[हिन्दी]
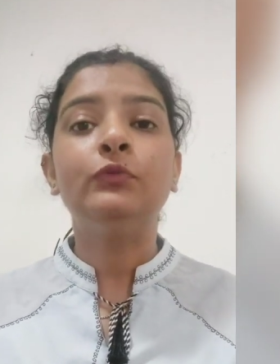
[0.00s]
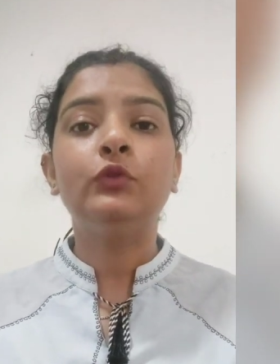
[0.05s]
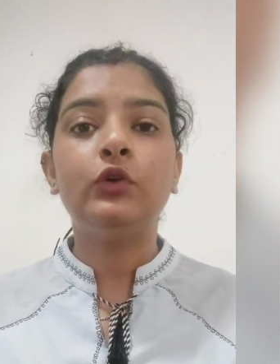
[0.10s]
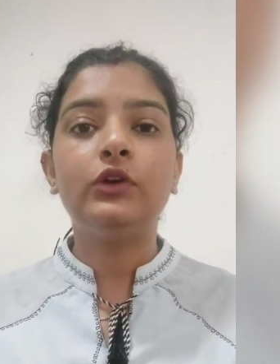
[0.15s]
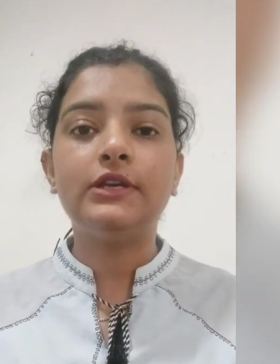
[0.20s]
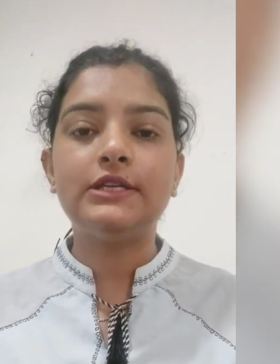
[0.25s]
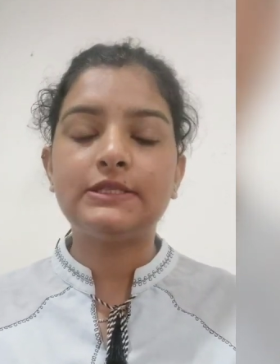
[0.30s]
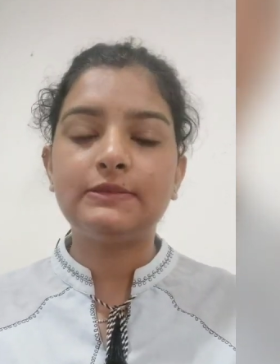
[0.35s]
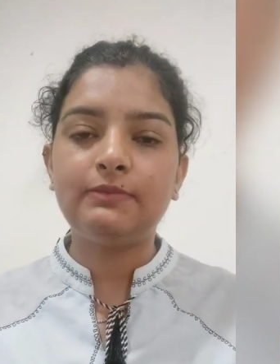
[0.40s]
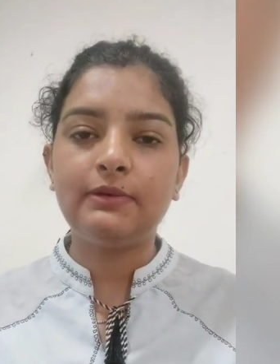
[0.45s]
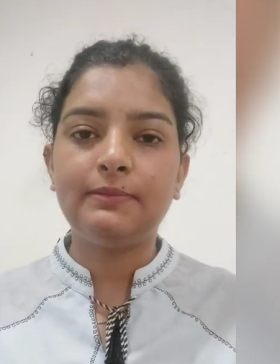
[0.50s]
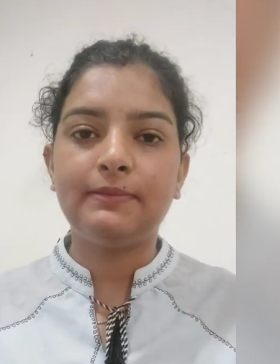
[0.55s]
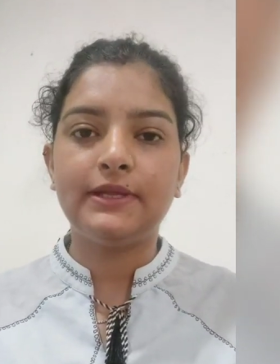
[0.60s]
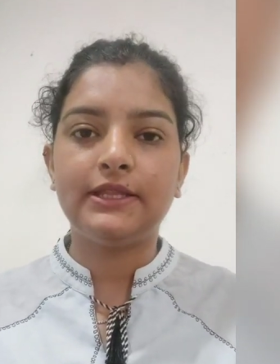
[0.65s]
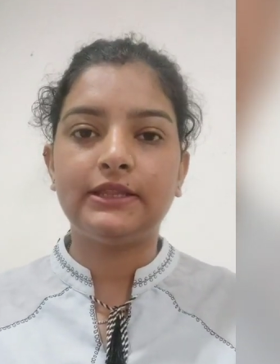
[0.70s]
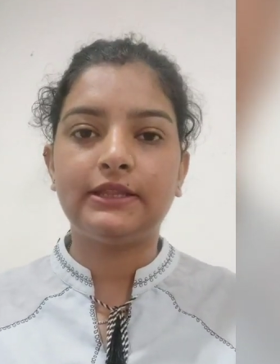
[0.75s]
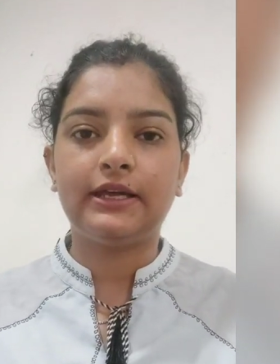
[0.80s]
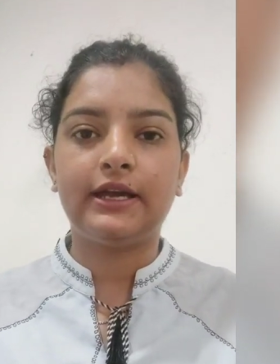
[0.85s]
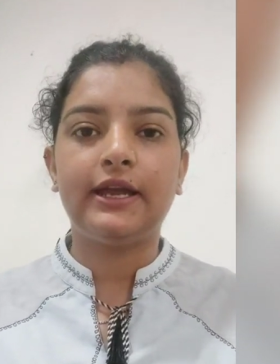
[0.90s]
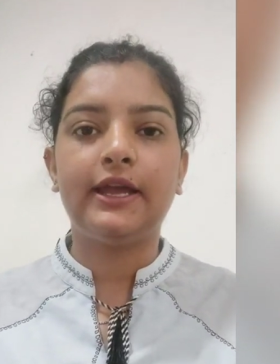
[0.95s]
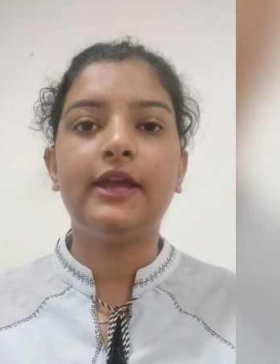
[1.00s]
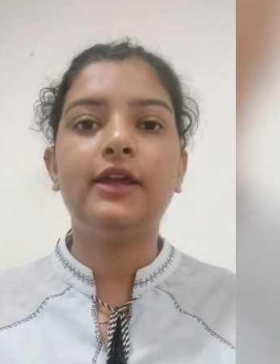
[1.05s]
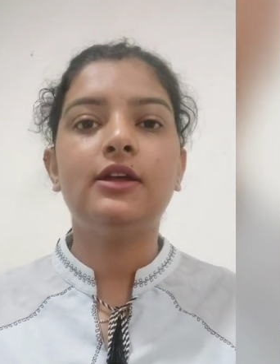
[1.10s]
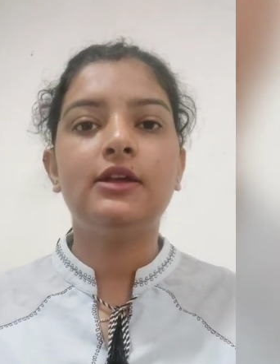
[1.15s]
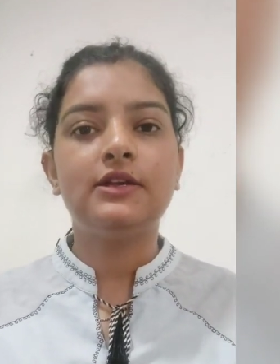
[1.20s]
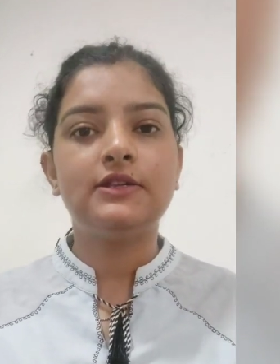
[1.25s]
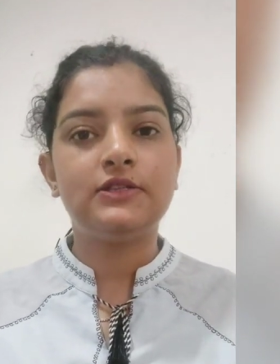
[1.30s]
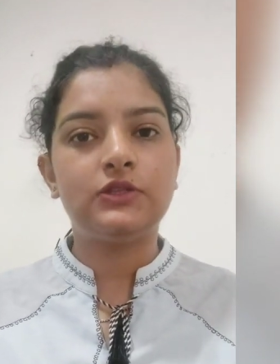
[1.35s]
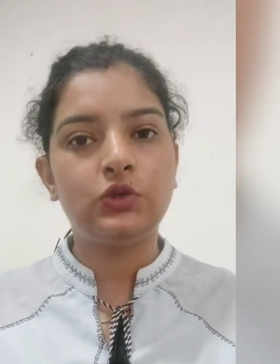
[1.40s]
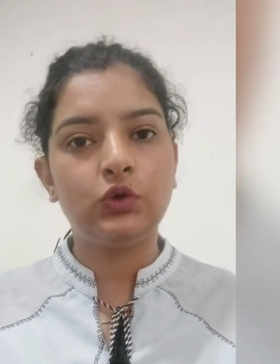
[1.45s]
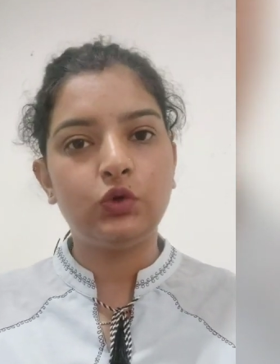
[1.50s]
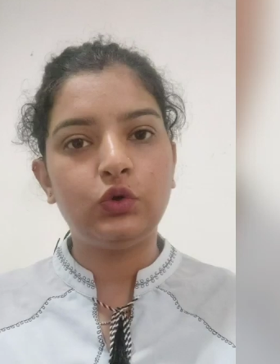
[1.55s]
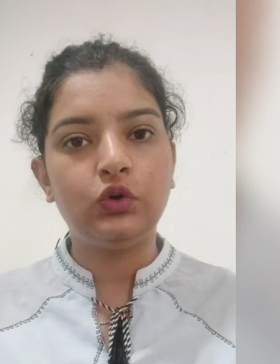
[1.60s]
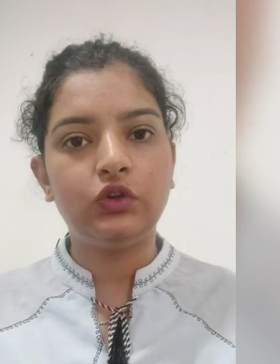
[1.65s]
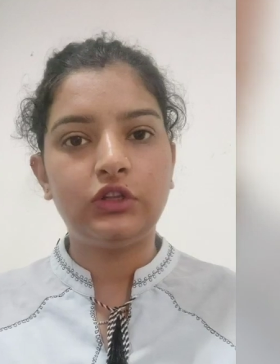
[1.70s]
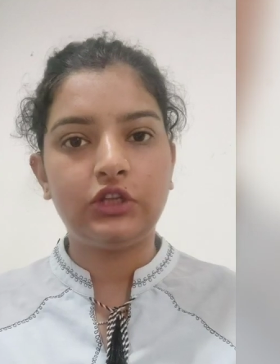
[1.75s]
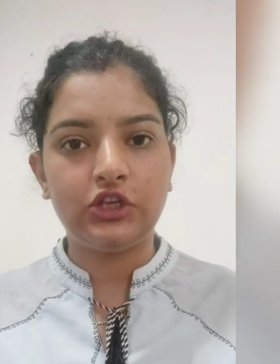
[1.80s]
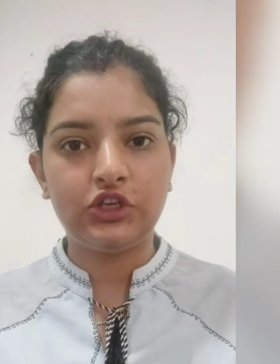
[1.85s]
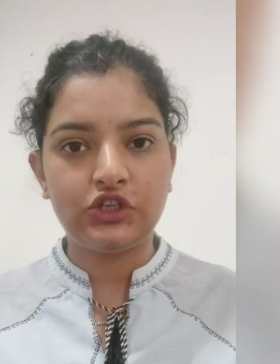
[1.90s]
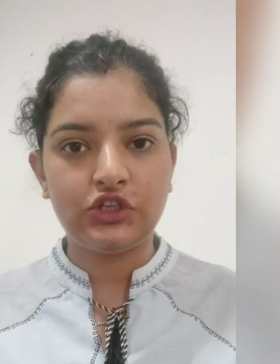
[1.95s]
तो इसमें बनता है
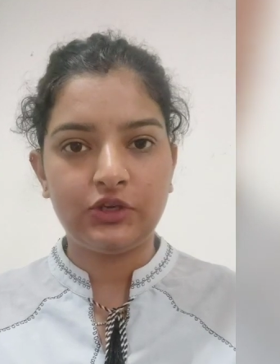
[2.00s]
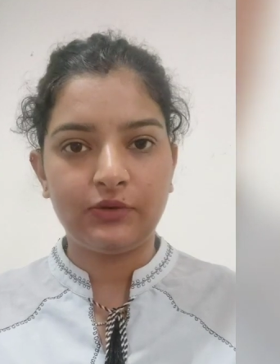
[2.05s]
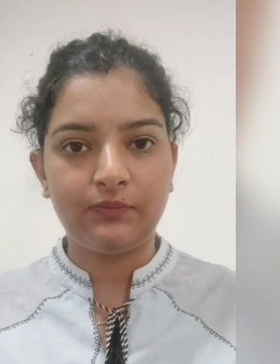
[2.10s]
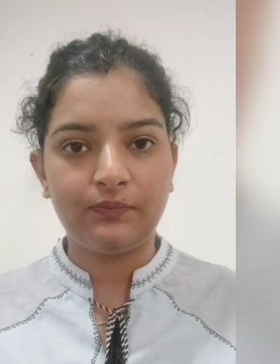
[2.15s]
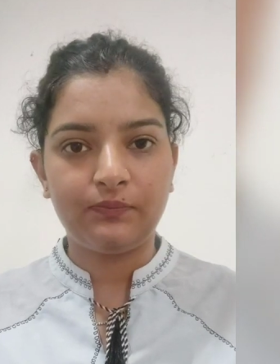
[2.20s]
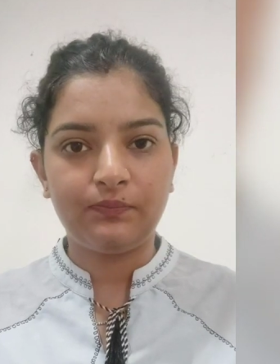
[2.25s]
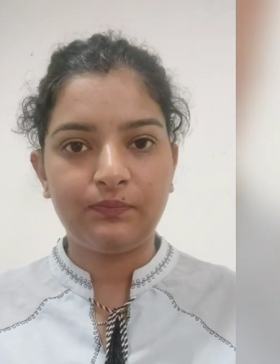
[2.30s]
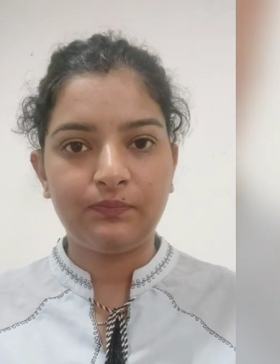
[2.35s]
स्यूडोथीशियम